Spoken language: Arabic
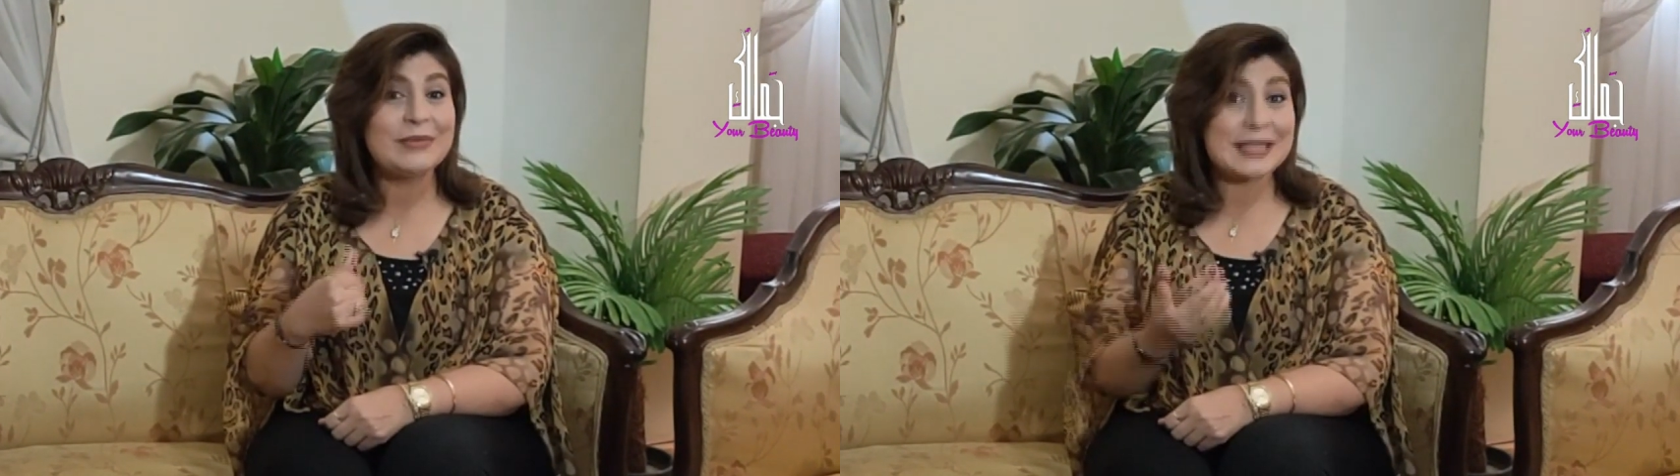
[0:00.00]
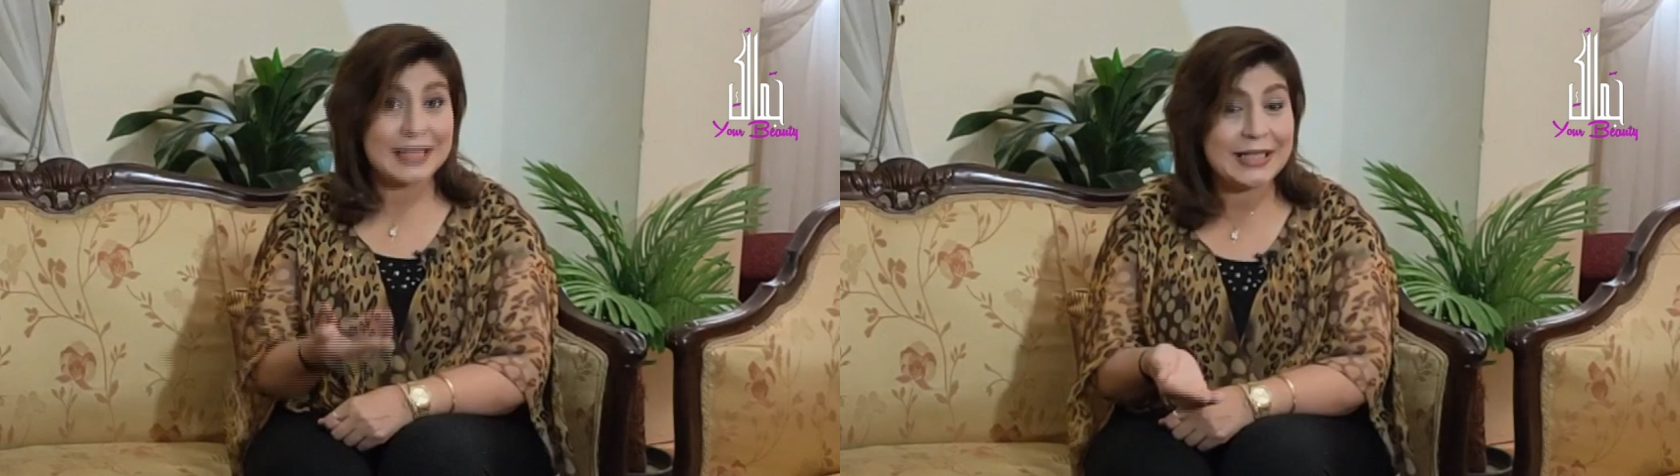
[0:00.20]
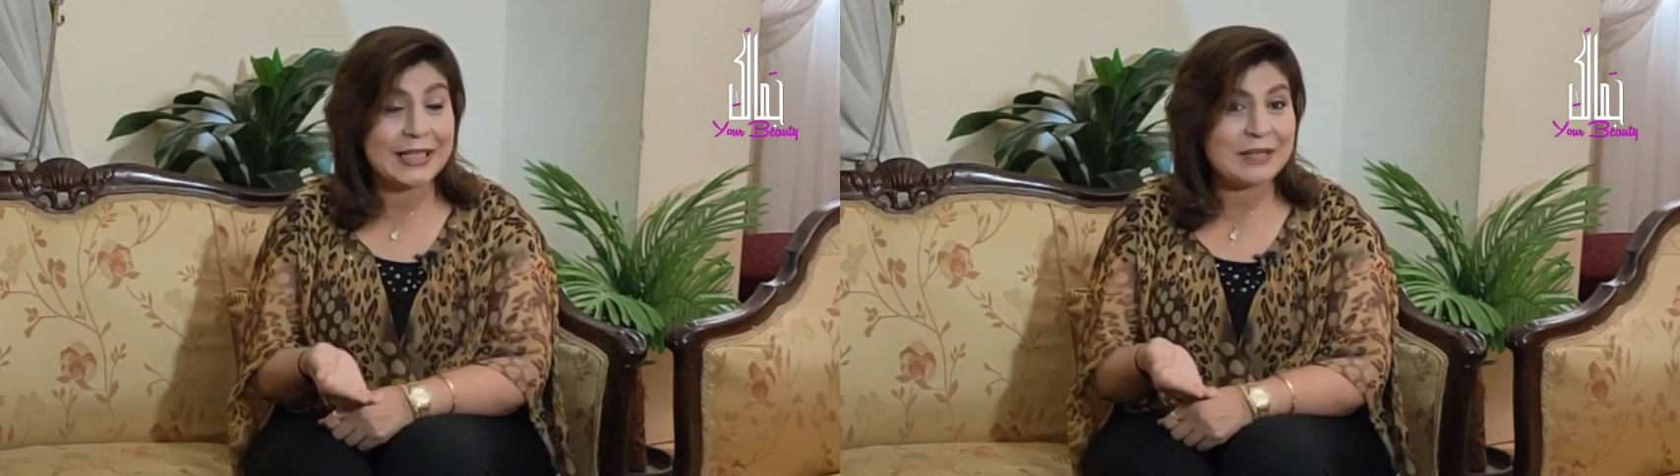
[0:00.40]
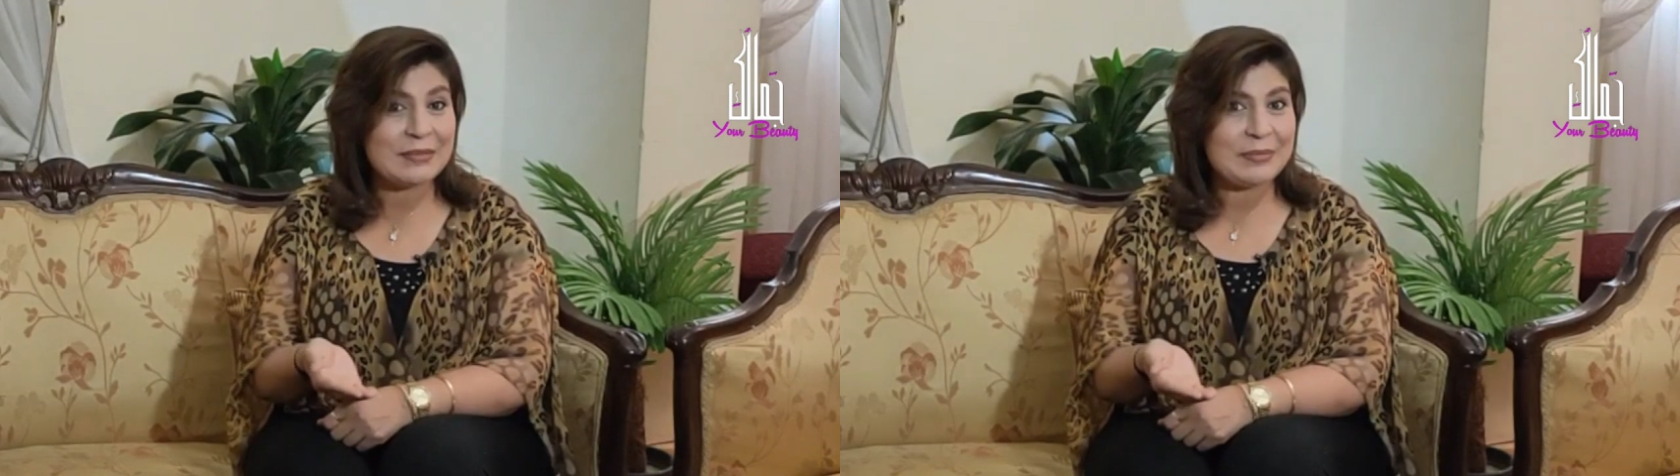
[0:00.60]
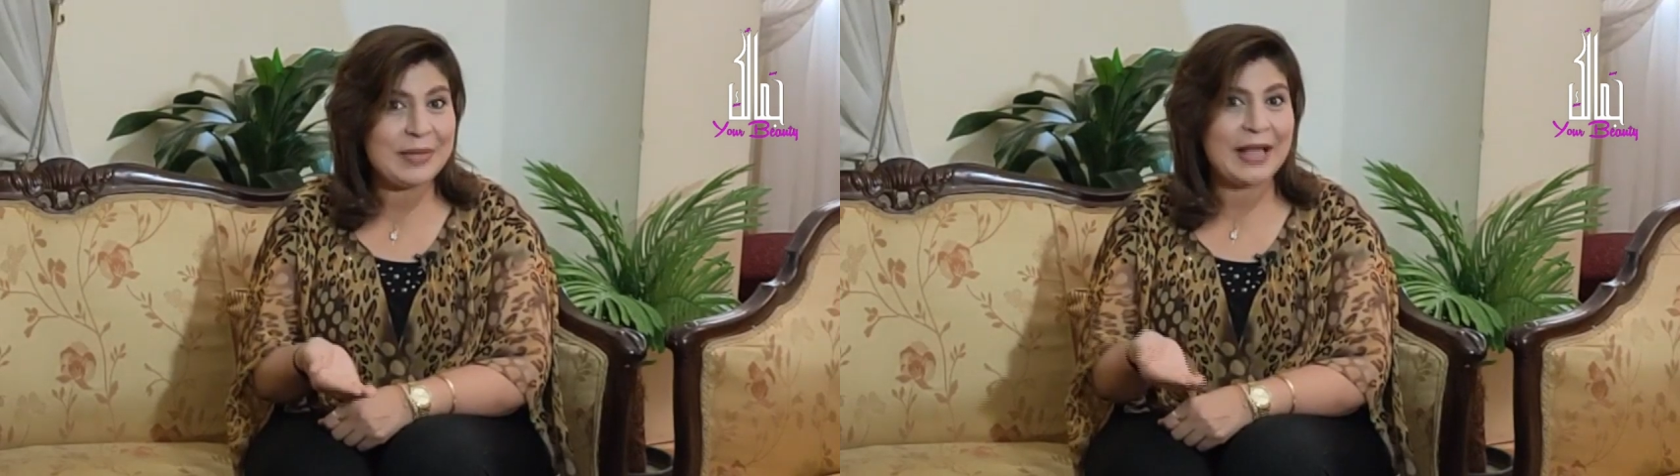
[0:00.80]
بس احنا
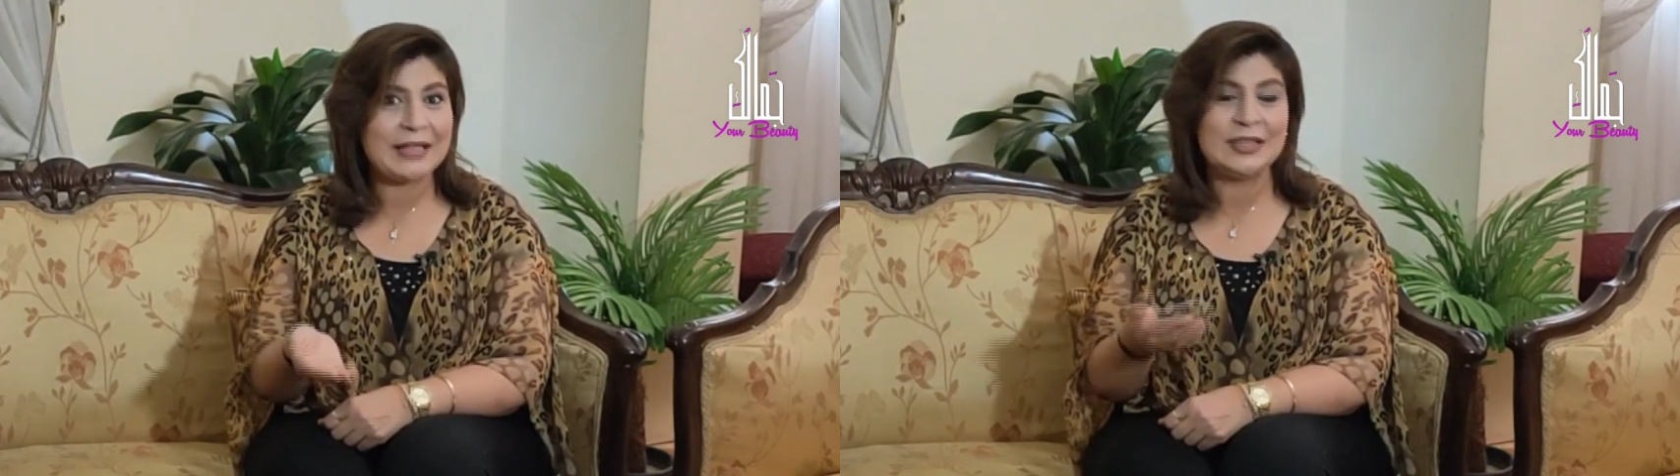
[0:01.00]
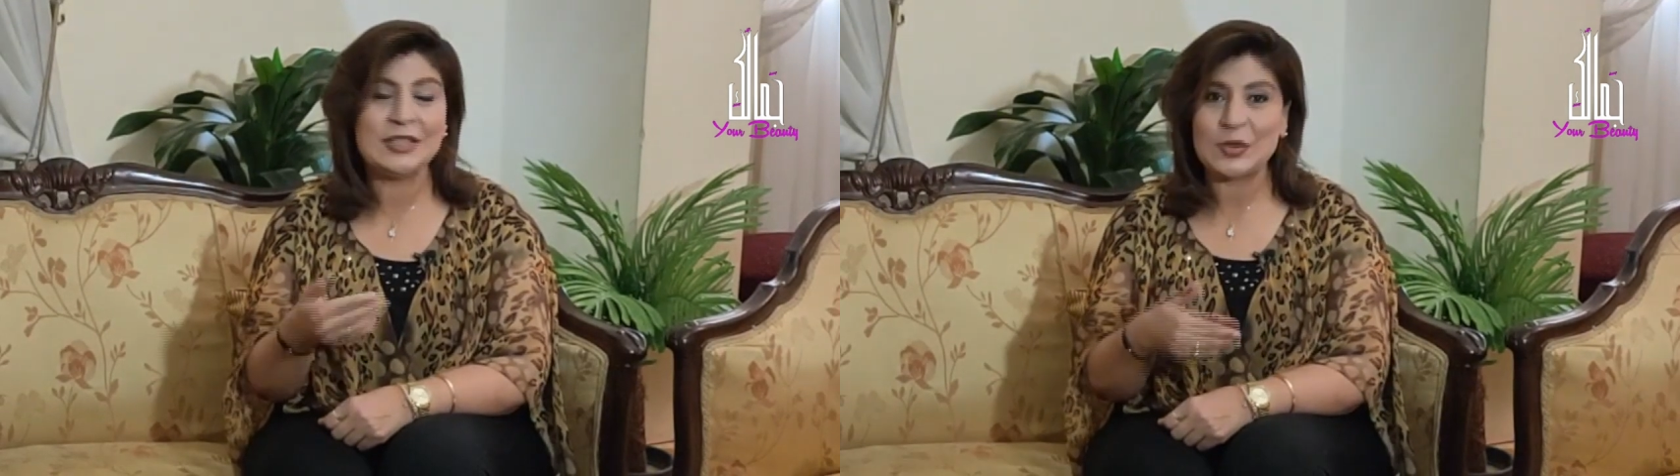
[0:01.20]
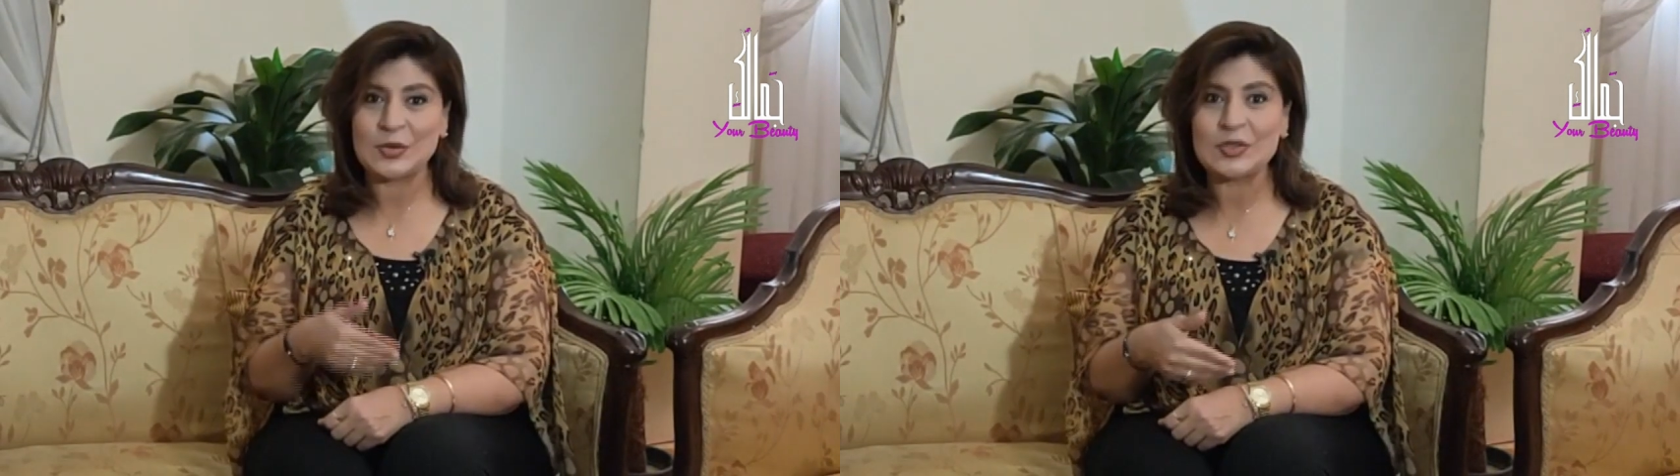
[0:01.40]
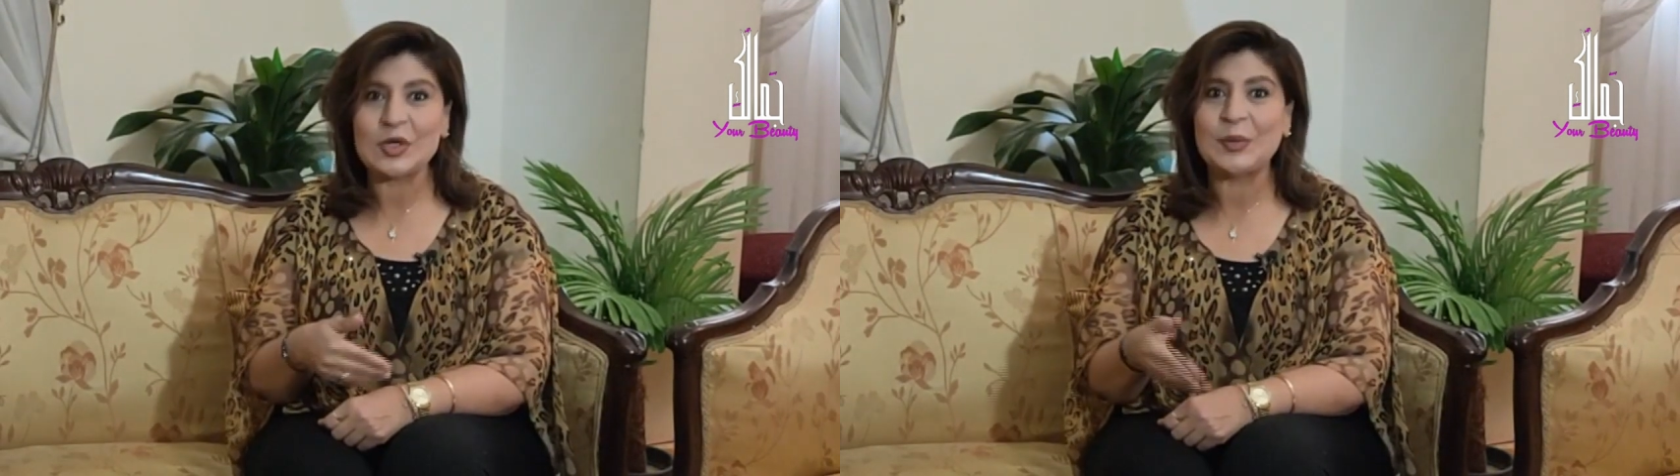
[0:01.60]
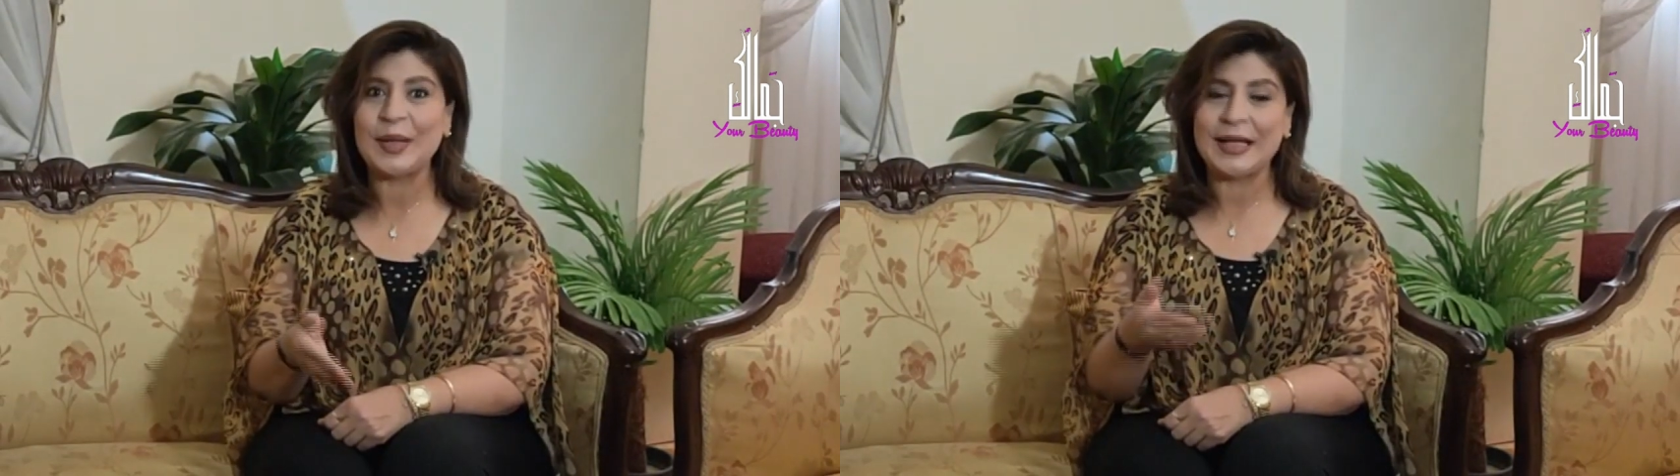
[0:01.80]
كمان بقى عندنا
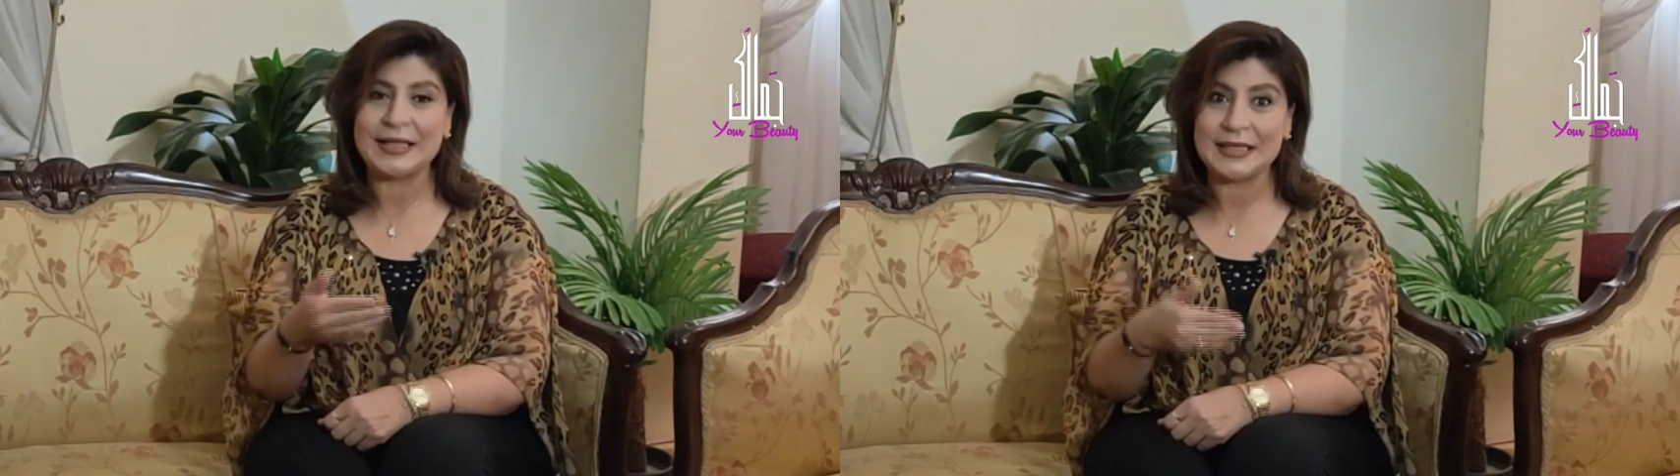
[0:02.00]
اسره وبقى